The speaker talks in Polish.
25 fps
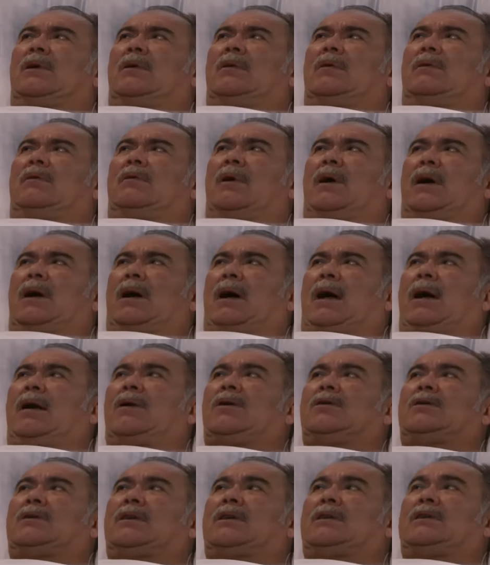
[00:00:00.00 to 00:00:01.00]
Może Juan
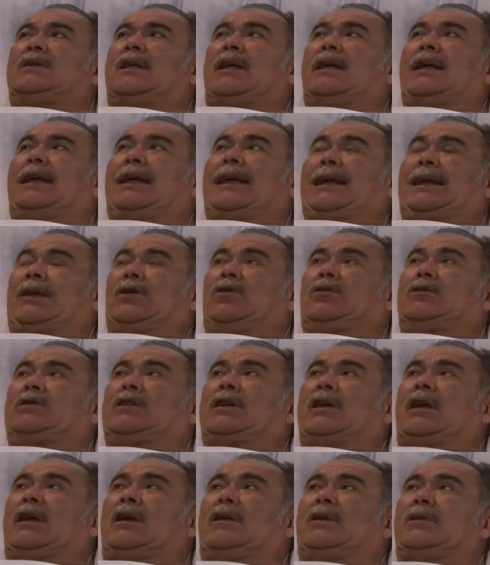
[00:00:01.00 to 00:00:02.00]
Carlos mówił
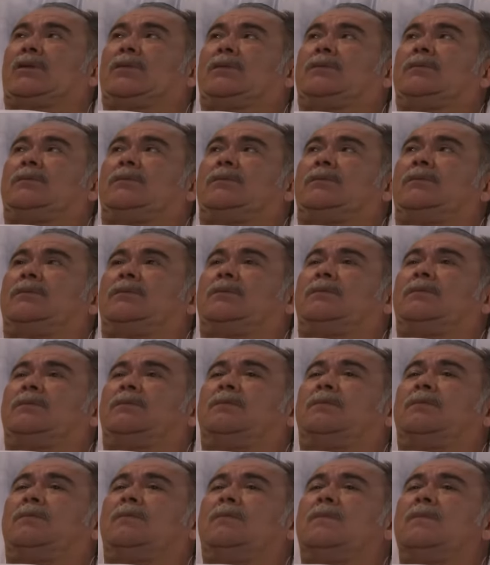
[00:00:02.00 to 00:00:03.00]
prawdę.
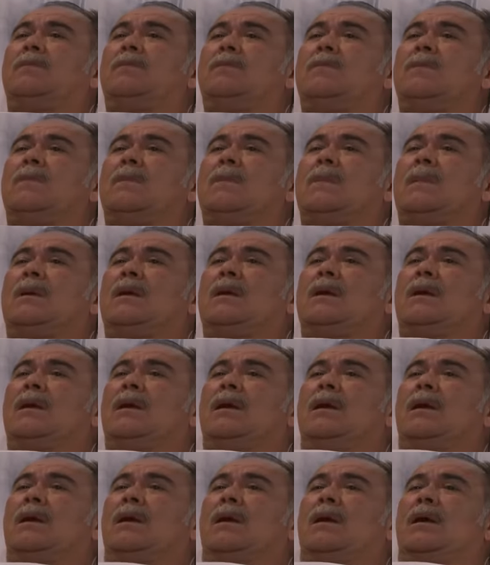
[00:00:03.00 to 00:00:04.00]
Nie dopuścił się
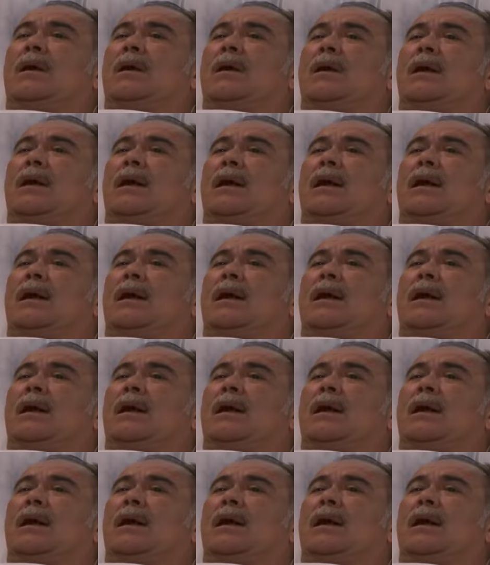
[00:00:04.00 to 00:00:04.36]
defraudacji.